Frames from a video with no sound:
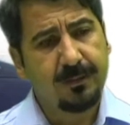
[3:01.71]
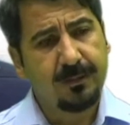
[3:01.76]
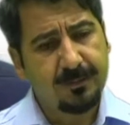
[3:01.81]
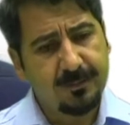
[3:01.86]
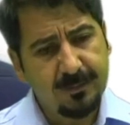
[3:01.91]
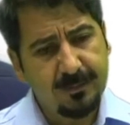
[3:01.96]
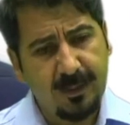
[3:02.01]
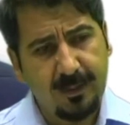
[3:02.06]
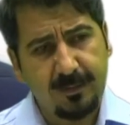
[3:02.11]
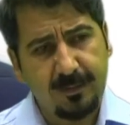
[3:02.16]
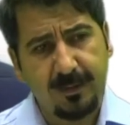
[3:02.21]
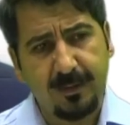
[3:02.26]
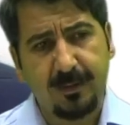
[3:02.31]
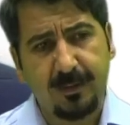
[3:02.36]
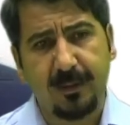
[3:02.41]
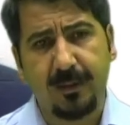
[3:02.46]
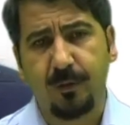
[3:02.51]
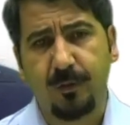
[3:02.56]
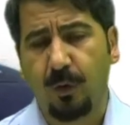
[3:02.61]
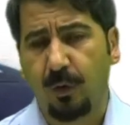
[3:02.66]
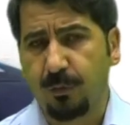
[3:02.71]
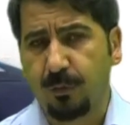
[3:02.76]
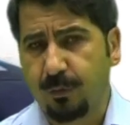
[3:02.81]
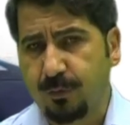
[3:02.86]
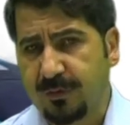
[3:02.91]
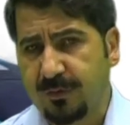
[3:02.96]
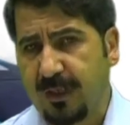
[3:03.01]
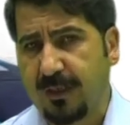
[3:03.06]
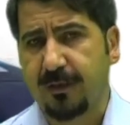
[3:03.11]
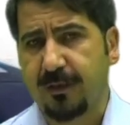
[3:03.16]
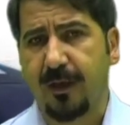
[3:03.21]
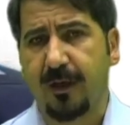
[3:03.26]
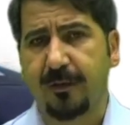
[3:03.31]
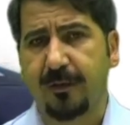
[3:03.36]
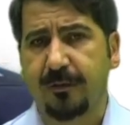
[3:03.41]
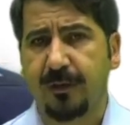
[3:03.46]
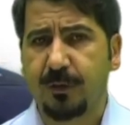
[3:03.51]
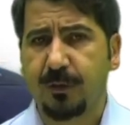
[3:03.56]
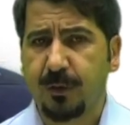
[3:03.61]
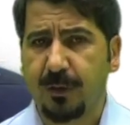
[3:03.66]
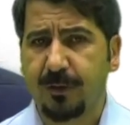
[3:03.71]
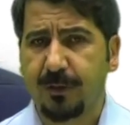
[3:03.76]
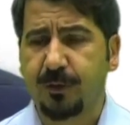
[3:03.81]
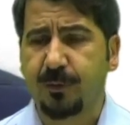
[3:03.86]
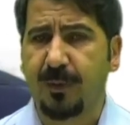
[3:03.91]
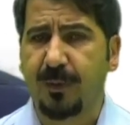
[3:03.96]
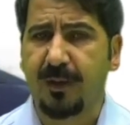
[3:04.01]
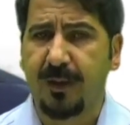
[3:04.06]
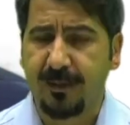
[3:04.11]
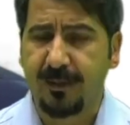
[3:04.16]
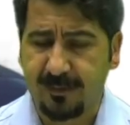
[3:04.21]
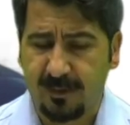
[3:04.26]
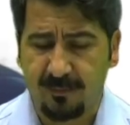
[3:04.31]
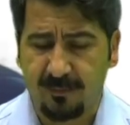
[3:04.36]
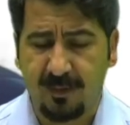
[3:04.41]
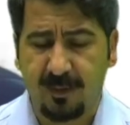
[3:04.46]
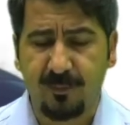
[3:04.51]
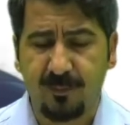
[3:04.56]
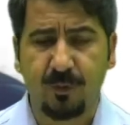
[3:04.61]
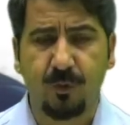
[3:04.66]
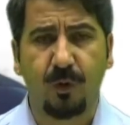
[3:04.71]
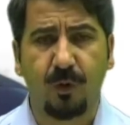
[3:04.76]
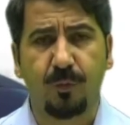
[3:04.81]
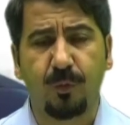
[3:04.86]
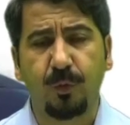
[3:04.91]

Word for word: Trenle ilgili yol güzergahında çalışmalar devam ediyor.